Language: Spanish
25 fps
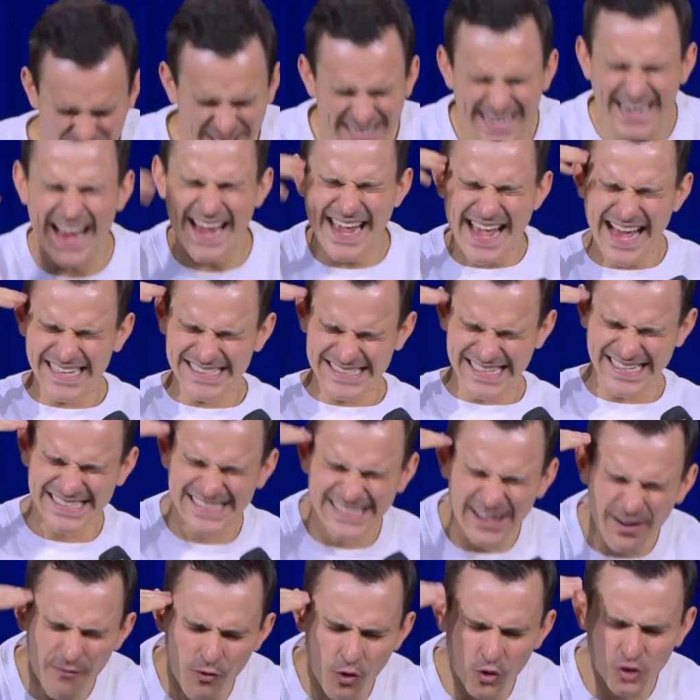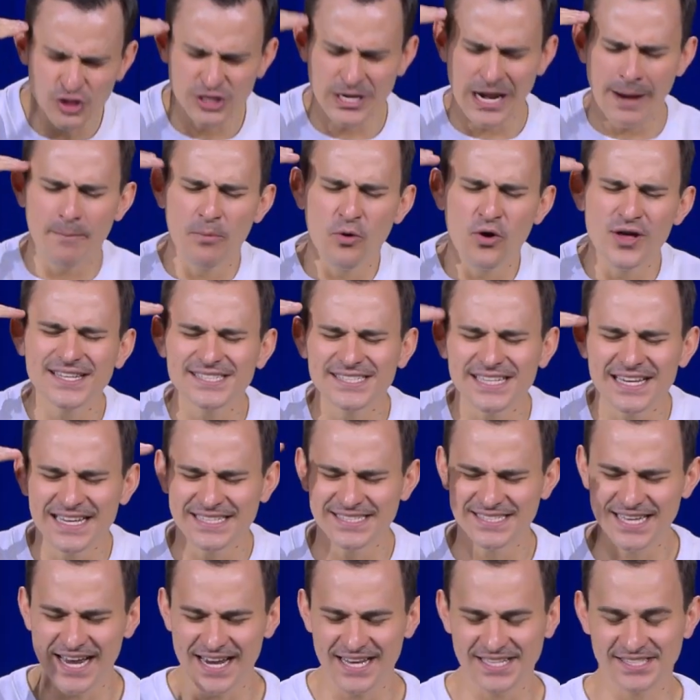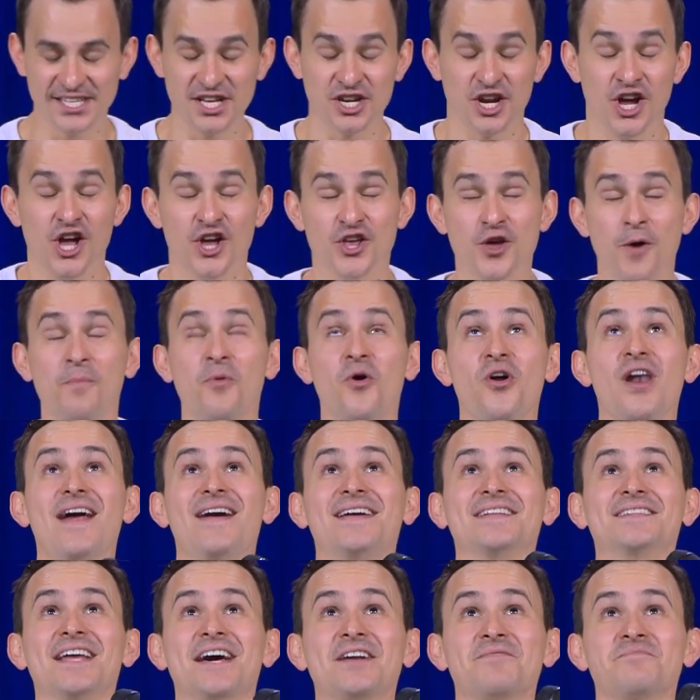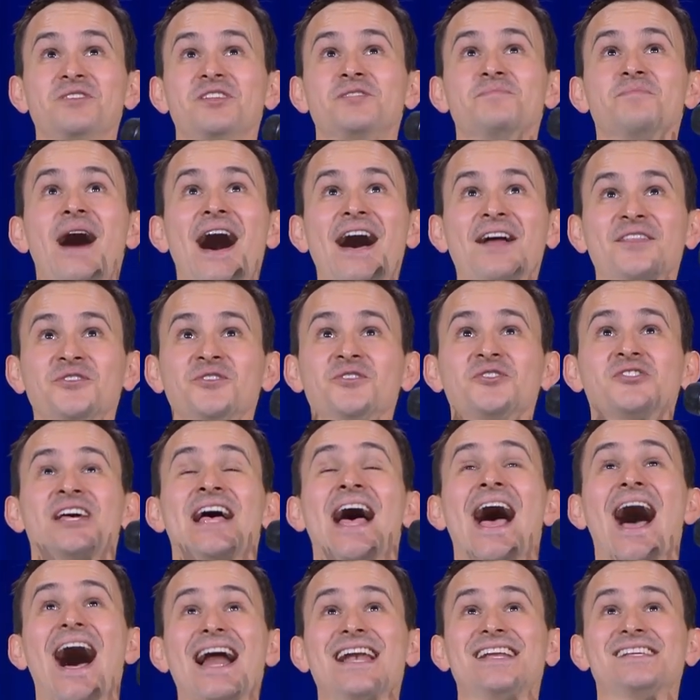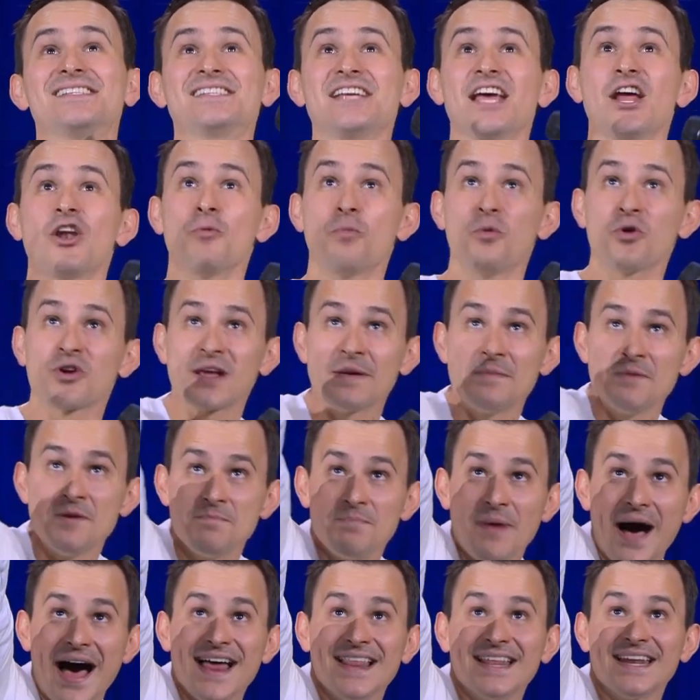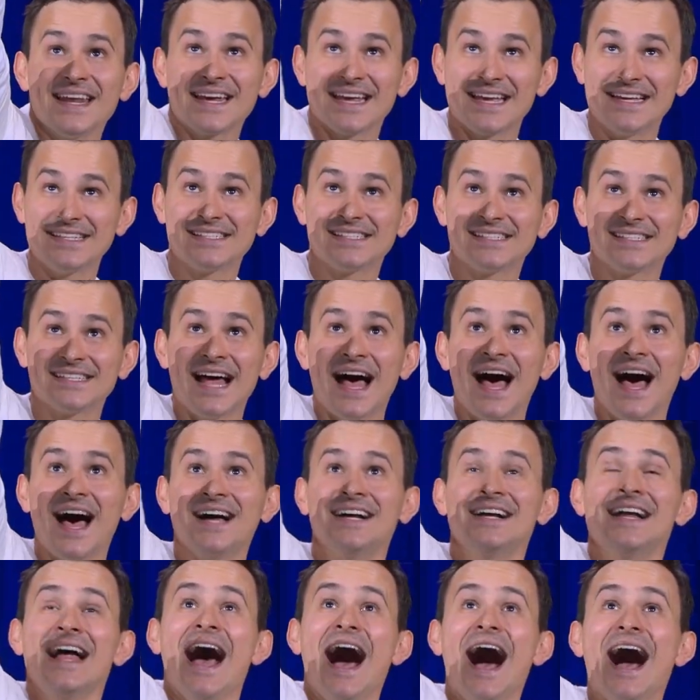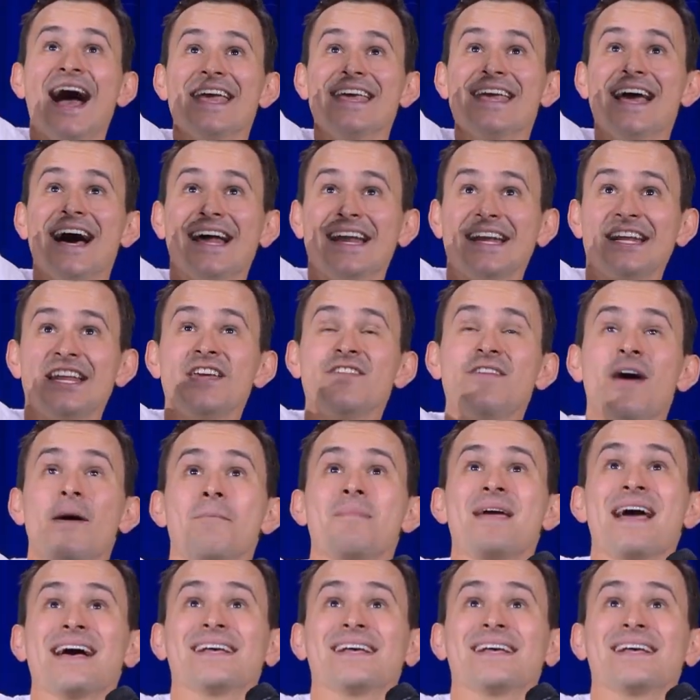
te callas, esa voz la puedes silenciar y decir, yo puedo levantar mis manos al cielo porque mi Padre que está ahí arriba me